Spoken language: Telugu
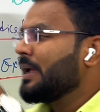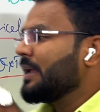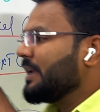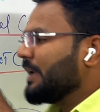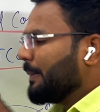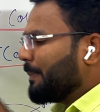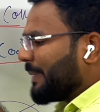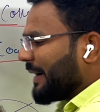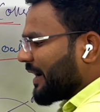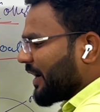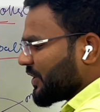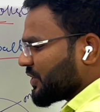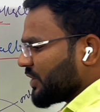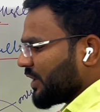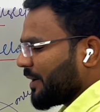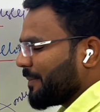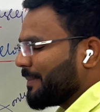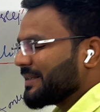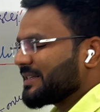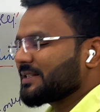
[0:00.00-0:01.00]
ఈ
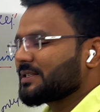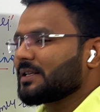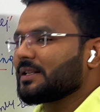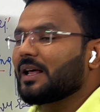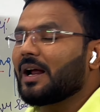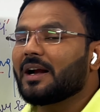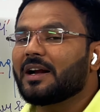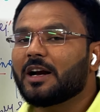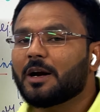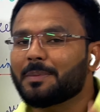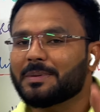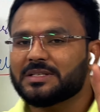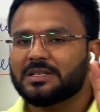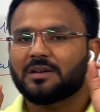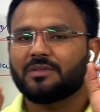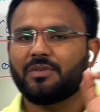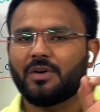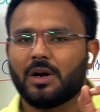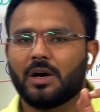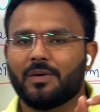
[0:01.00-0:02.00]
ప్రికాషనరీ మెజర్స్ హండ్రెడ్
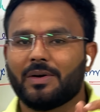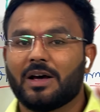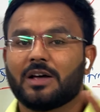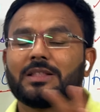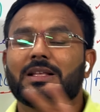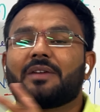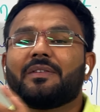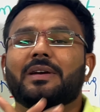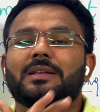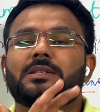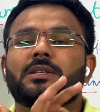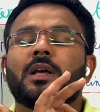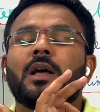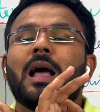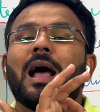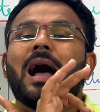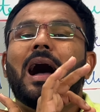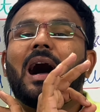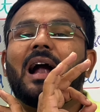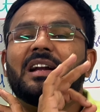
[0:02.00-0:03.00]
పర్సెంట్ ఫాలో అవ్వాలి అదర్వైజ్
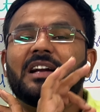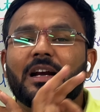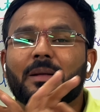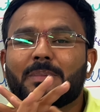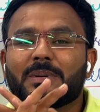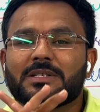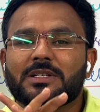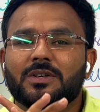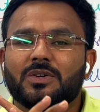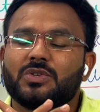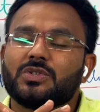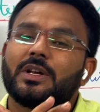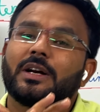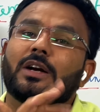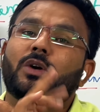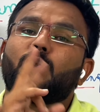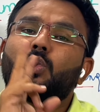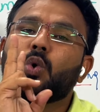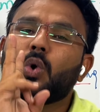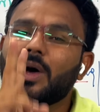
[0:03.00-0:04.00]
హండ్రెడ్ పర్సెంట్
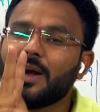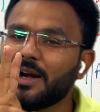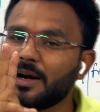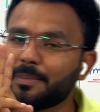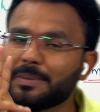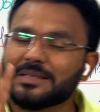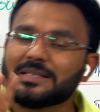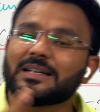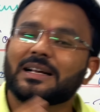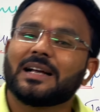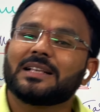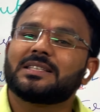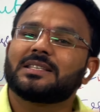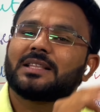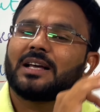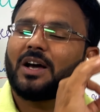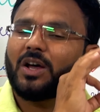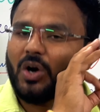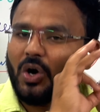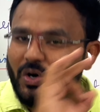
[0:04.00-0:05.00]
వచ్చేసరికి టూ హండ్రెడ్ పర్సెంట్
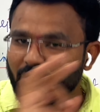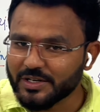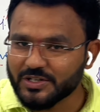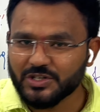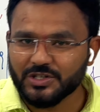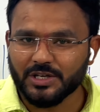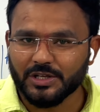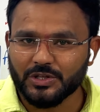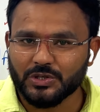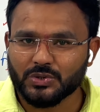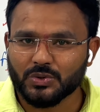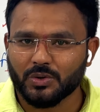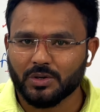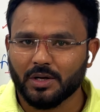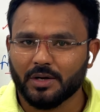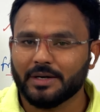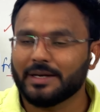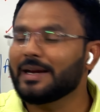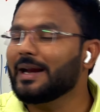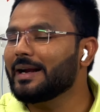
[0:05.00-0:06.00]
ఖచ్చితంగా రాంగ్ డెసిషన్
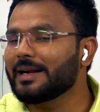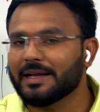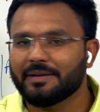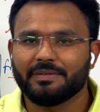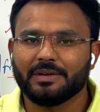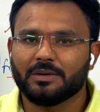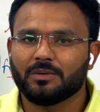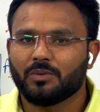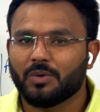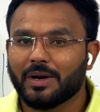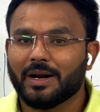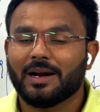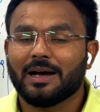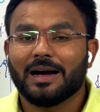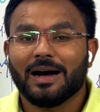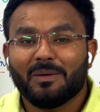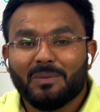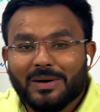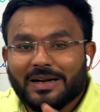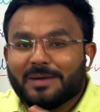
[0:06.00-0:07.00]
తీసుకుంటారు ఏంటవి ఓకేనా
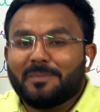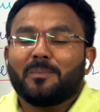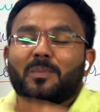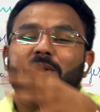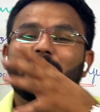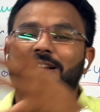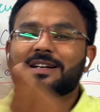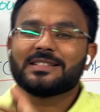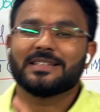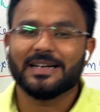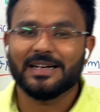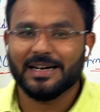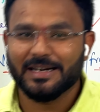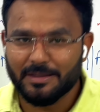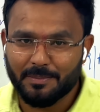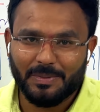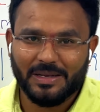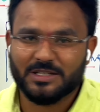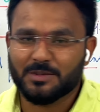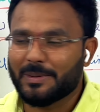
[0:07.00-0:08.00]
వాటి ఇంపార్టెన్స్ ఏంటంటే
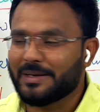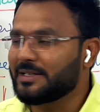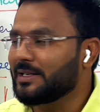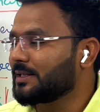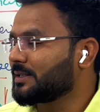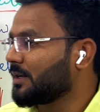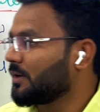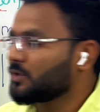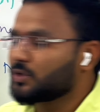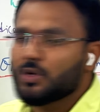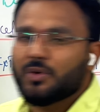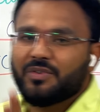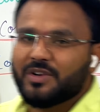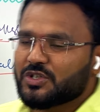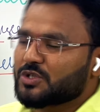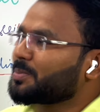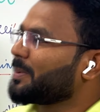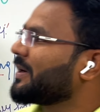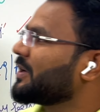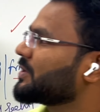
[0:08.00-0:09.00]
ఇప్పుడు ఎక్స్ప్లెయిన్ చేస్తాం సో
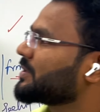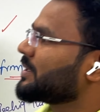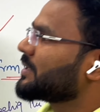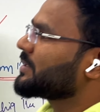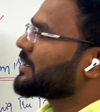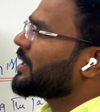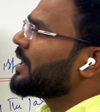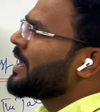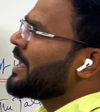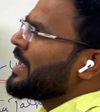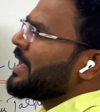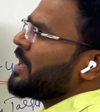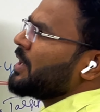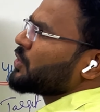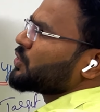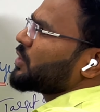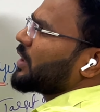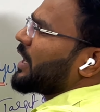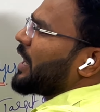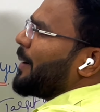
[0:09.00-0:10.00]
ఫస్ట్ పాయింట్ వస్తుంది సార్
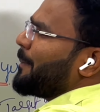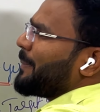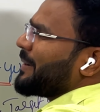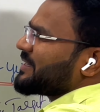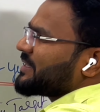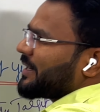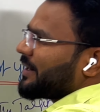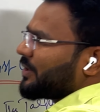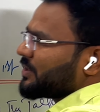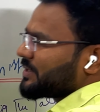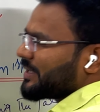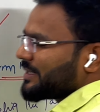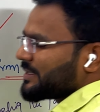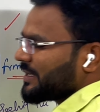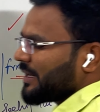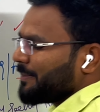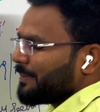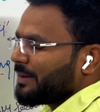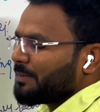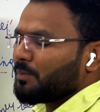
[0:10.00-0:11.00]
సో కంపల్సరీగా వస్తుంది
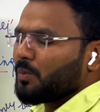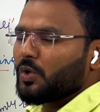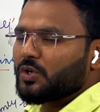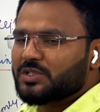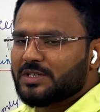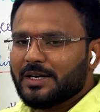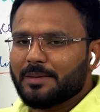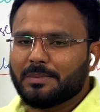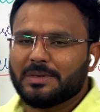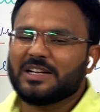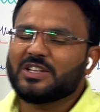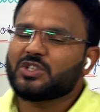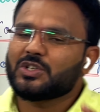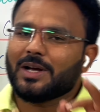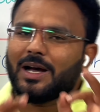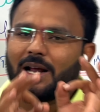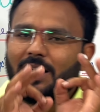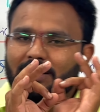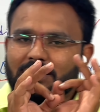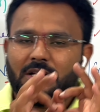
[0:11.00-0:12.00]
సార్ మీరు మోస్ట్ అండ్ నేను
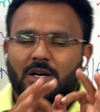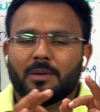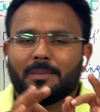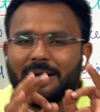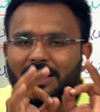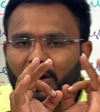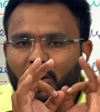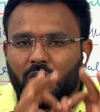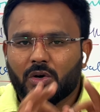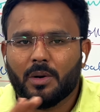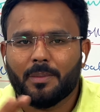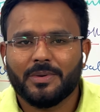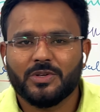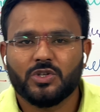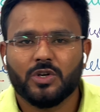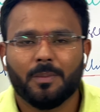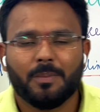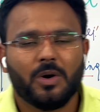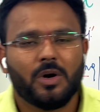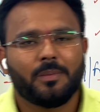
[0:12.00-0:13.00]
సార్లు మన డాక్టర్ పిచ్
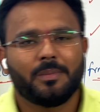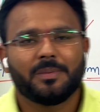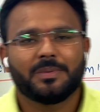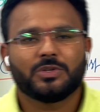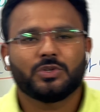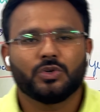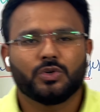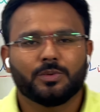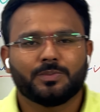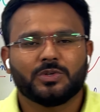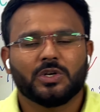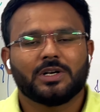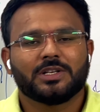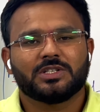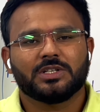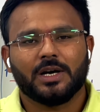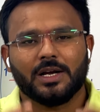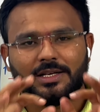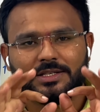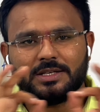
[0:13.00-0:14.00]
అప్లోడ్ బీబీస్ యూట్యూబ్
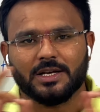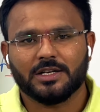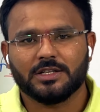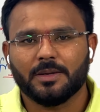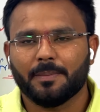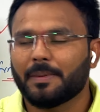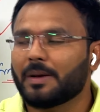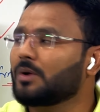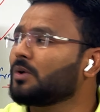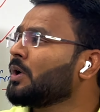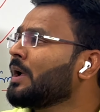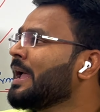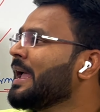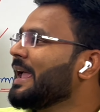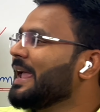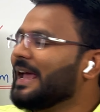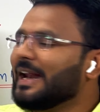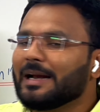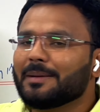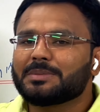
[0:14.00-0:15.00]
ఛానల్ సార్లు చెప్పాను
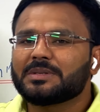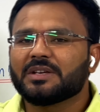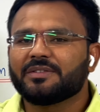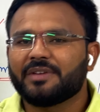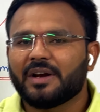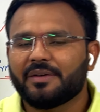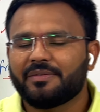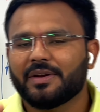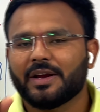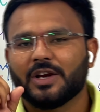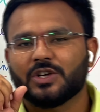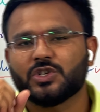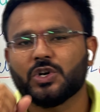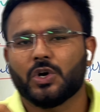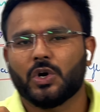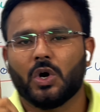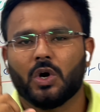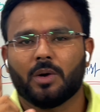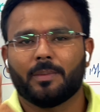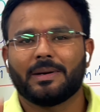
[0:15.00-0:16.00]
ఎన్ఎంసీ వెరిఫికేషన్
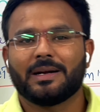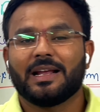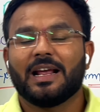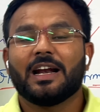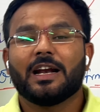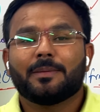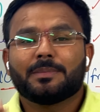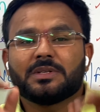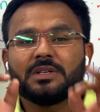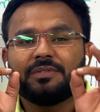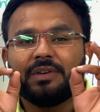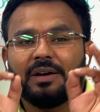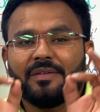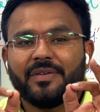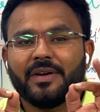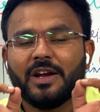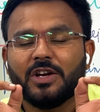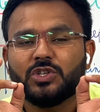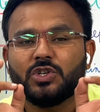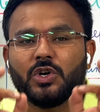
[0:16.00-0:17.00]
డాక్యుమెంట్ ఎన్ఎంసీ
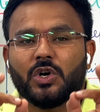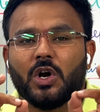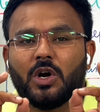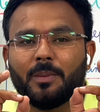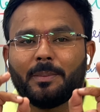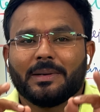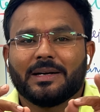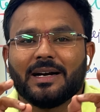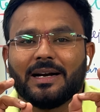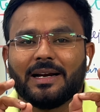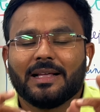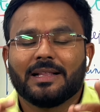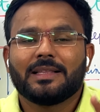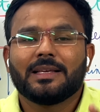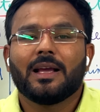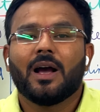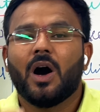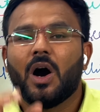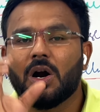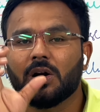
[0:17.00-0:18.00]
వెరిఫికేషన్ డాక్యుమెంట్ అనేది
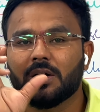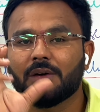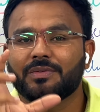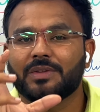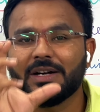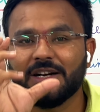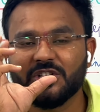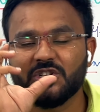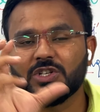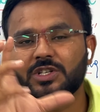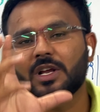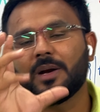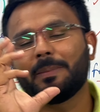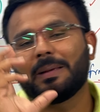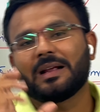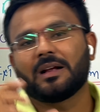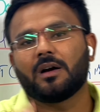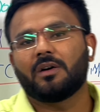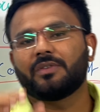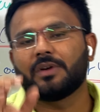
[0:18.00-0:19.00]
హార్ట్ ఆఫ్ ద డిసిషన్
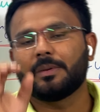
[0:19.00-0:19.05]
మేకింగ్ ఆఫ్